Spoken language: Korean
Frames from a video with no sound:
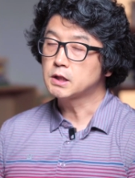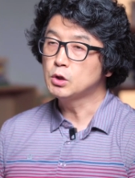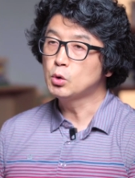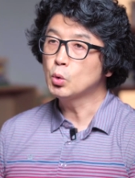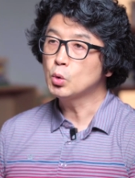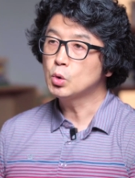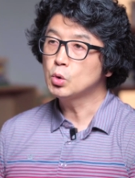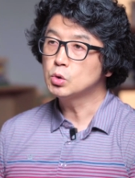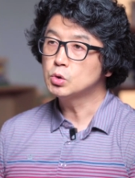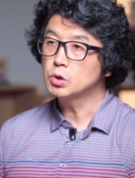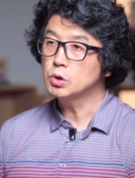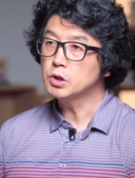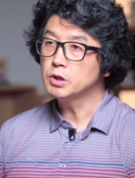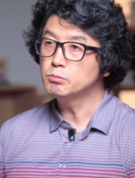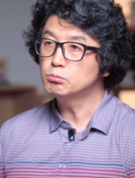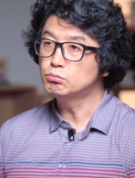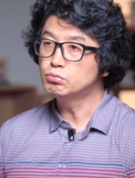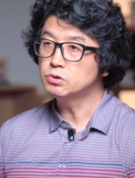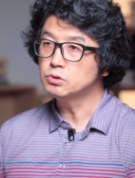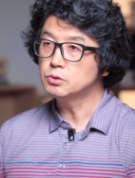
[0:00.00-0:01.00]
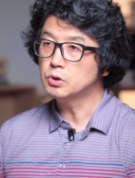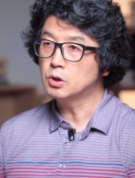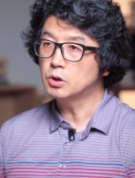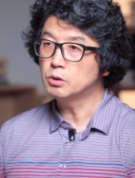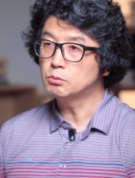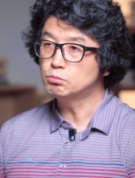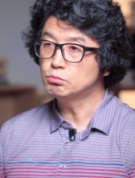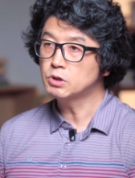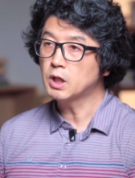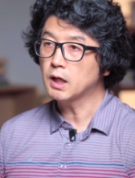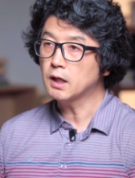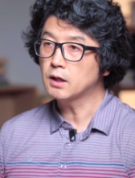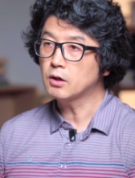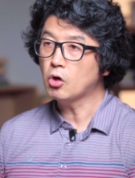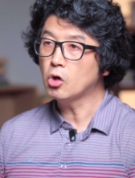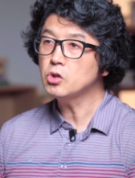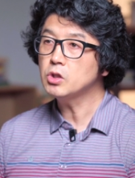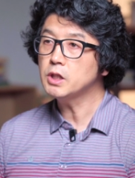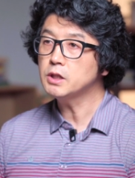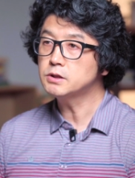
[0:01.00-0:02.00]
기독교적인 문, 어, 문학
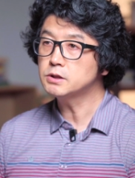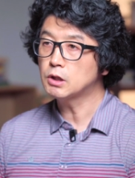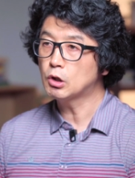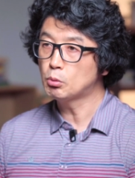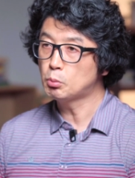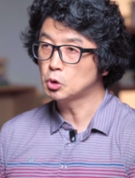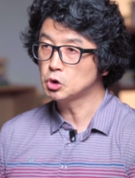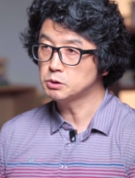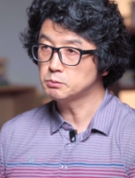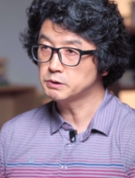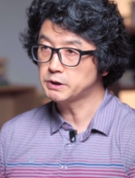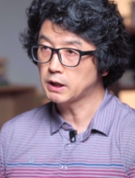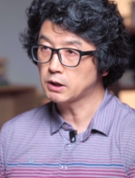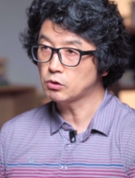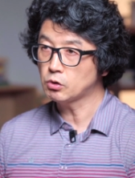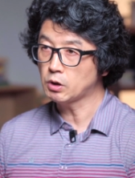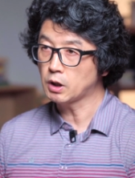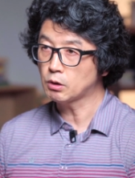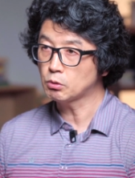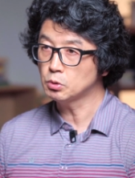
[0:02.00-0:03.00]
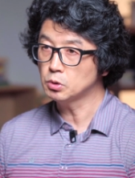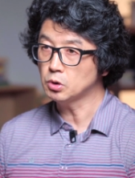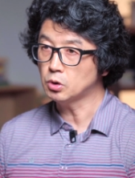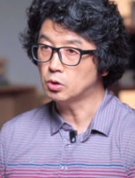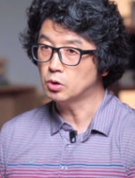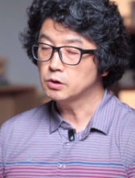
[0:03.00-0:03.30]
컨텐츠라고 보시면 될 것 같고요.